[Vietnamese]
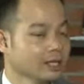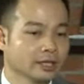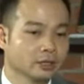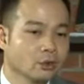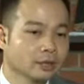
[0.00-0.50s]

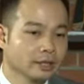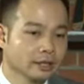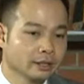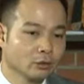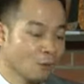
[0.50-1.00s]
Thì tôi
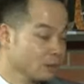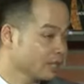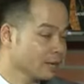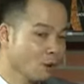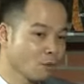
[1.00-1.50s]
học được
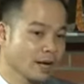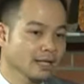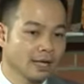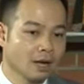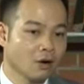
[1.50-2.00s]
Singapore một
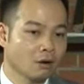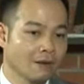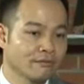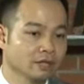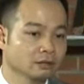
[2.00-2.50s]
cách là họ
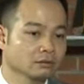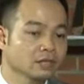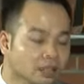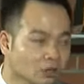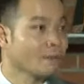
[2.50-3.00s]
làm việc
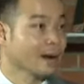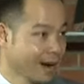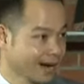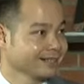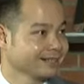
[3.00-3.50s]
rất có bài
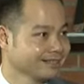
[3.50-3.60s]
bản,